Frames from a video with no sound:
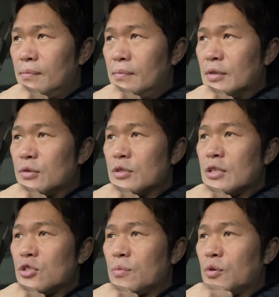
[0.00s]
まあそういう
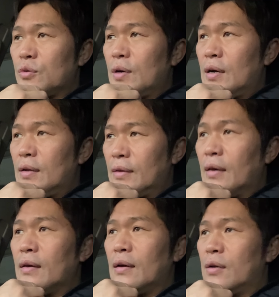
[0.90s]
選手を僕はね、
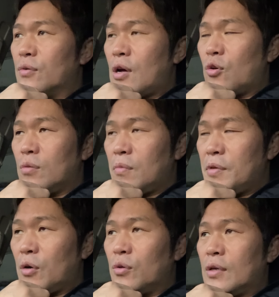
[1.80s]
あの、過去にも見
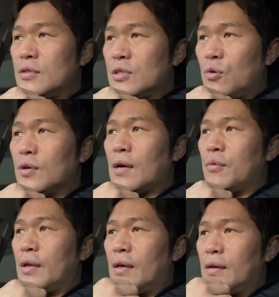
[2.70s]
たことあるし、今回
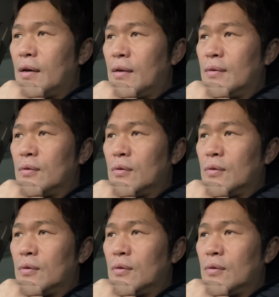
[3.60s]
もね、あの、